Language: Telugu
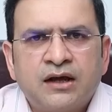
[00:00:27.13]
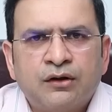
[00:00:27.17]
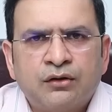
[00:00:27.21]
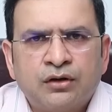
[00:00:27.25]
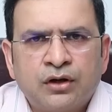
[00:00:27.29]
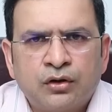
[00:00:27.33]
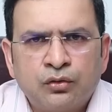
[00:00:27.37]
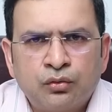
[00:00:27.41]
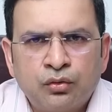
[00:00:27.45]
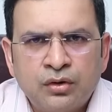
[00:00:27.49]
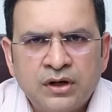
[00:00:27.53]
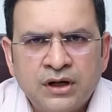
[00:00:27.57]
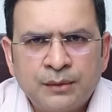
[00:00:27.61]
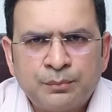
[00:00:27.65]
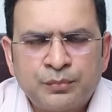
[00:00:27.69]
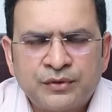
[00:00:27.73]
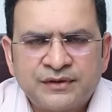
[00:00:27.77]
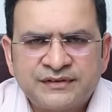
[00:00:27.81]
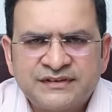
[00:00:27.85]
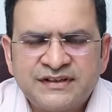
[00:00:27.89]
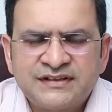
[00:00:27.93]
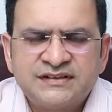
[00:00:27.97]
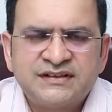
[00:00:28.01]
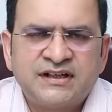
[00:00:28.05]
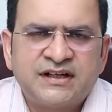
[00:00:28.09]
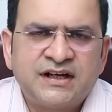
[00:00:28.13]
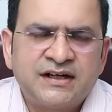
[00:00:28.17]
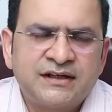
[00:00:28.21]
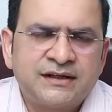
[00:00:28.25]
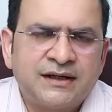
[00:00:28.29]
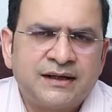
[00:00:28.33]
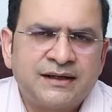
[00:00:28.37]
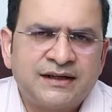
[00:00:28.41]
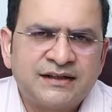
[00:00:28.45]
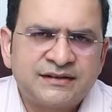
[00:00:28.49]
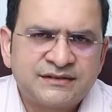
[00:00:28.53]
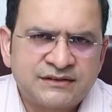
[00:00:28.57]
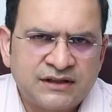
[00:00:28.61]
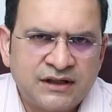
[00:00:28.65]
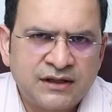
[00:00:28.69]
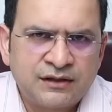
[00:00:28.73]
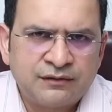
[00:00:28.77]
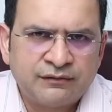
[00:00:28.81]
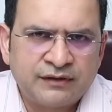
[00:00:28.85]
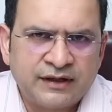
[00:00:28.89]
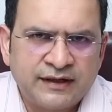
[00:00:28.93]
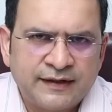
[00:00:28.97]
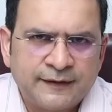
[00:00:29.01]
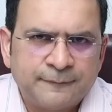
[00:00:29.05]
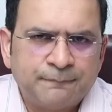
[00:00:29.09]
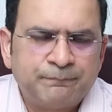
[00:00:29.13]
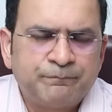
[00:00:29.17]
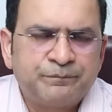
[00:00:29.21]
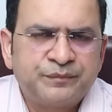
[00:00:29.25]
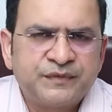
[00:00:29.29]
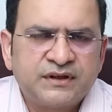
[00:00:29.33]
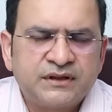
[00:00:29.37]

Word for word: ఒక గుండె ప్రొసీజర్ ఏంటంటే స్టెంట్ వేయడం